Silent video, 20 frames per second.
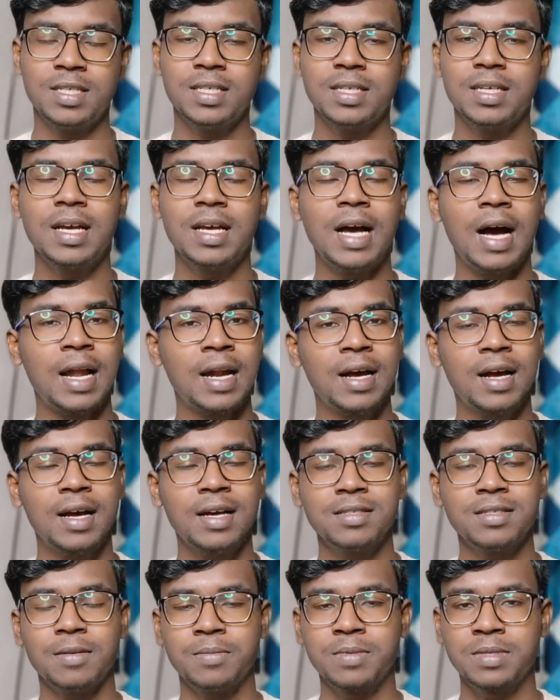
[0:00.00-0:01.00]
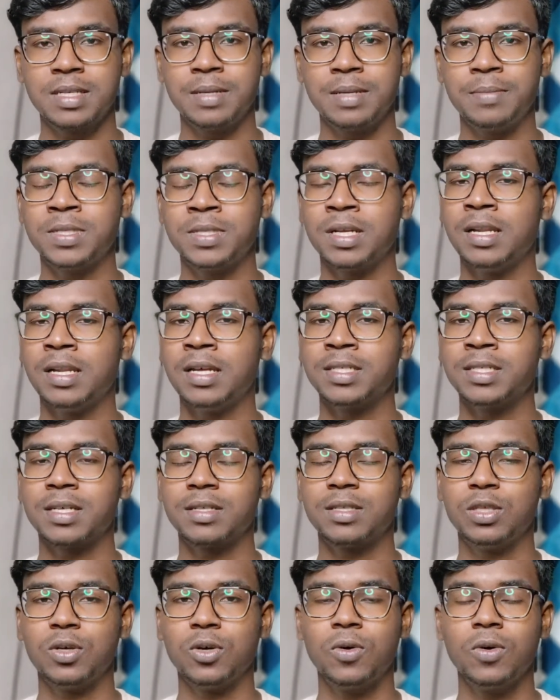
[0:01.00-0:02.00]
कि गाना का सब्सक्रिप्शन ले
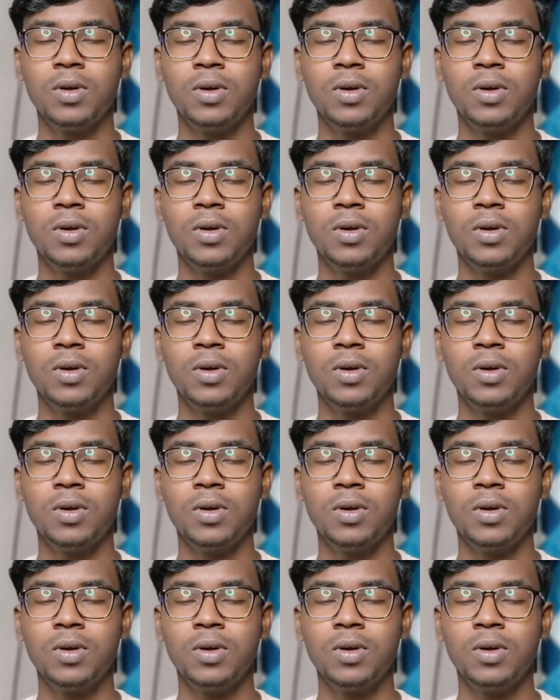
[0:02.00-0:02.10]
सकते हो